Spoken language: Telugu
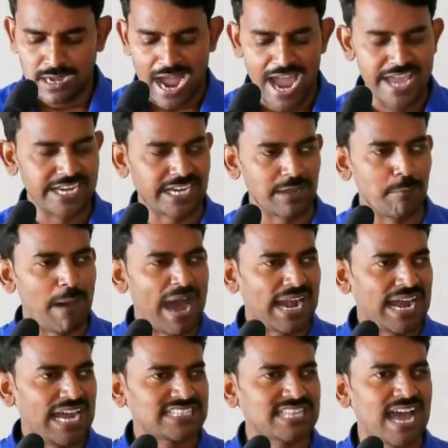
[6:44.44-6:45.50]
ఆయనకి మన
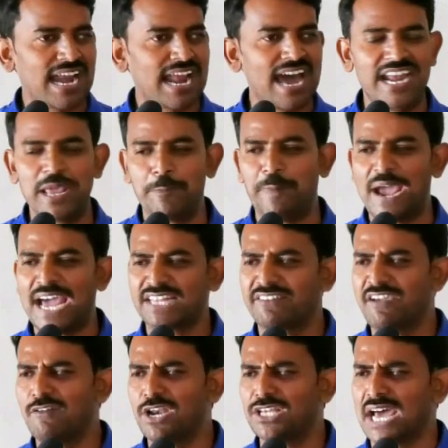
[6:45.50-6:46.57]
తన అనే
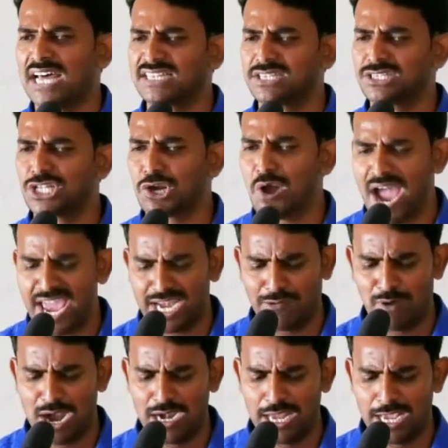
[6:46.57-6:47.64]
భేదమేం లేదు అందరూ ఆయన
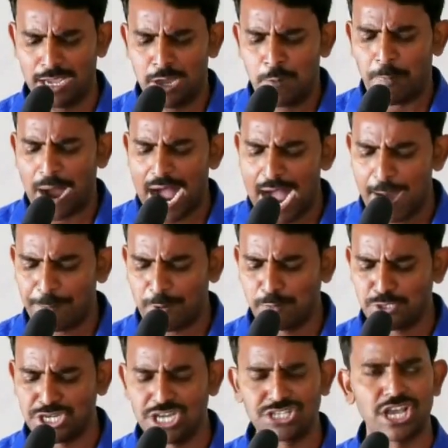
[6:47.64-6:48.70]
వాళ్ళే
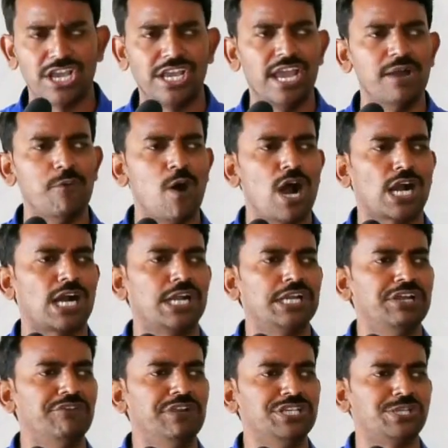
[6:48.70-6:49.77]
పాపము చేసే ఏ
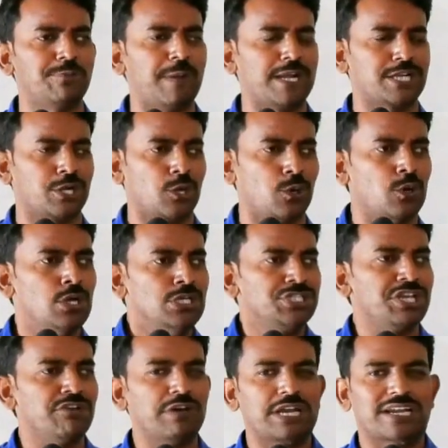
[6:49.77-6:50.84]
ఒక్కడిని విడిచిపెట్టడు
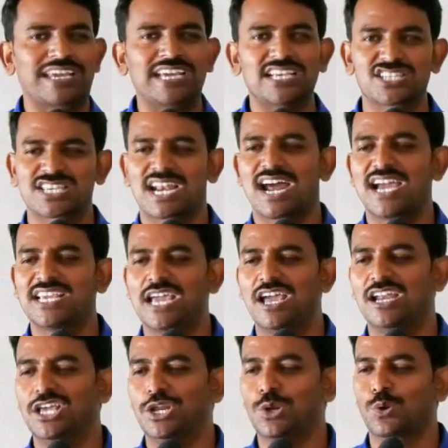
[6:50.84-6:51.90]
చివరికి
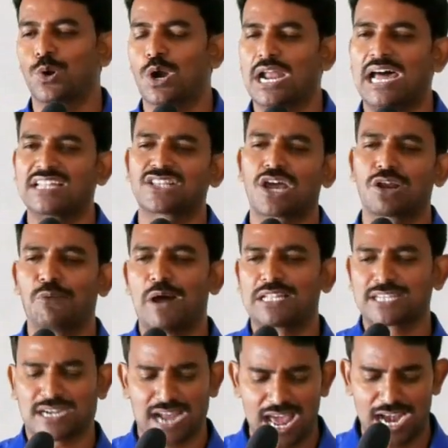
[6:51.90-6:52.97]
ఇజ్రాయేలీలు కూడా
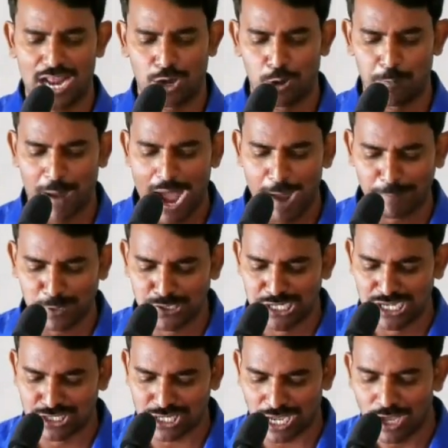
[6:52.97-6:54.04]
తర్వాత కాలాల్లో పాపం
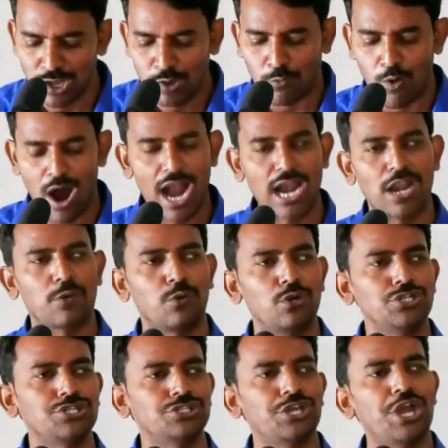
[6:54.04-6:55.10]
చేస్తే వాళ్ళ
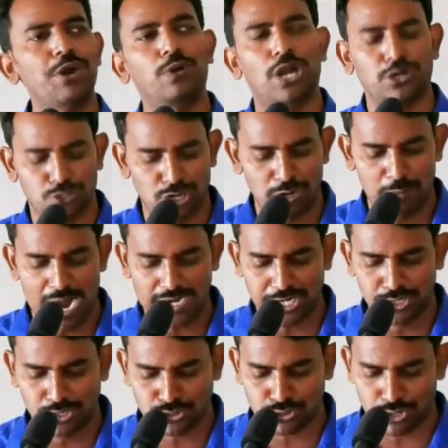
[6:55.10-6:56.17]
గురించి దేవుడు అంటున్న మాట
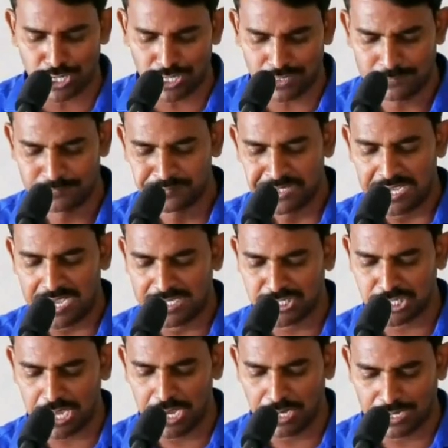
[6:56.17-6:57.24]
ఏంటో చూడండి
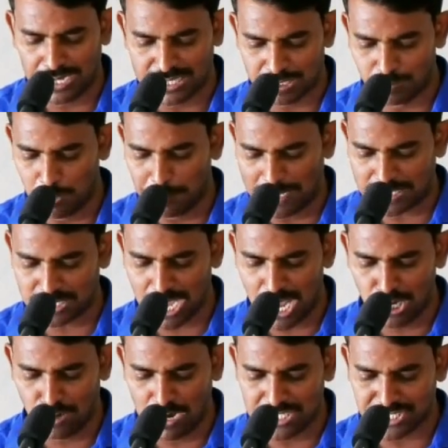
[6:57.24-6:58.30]
హెచ్కేలు గ్రంథము
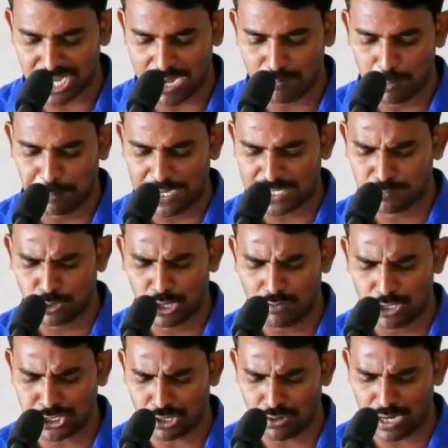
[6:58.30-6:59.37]
పద్నాలుగో అధ్యాయము పదమూడో
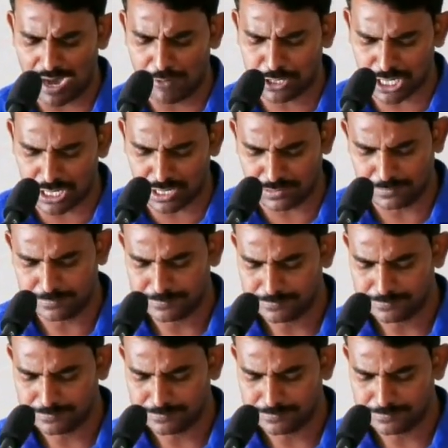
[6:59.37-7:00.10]
వచనంలో ఏమంటున్నాడు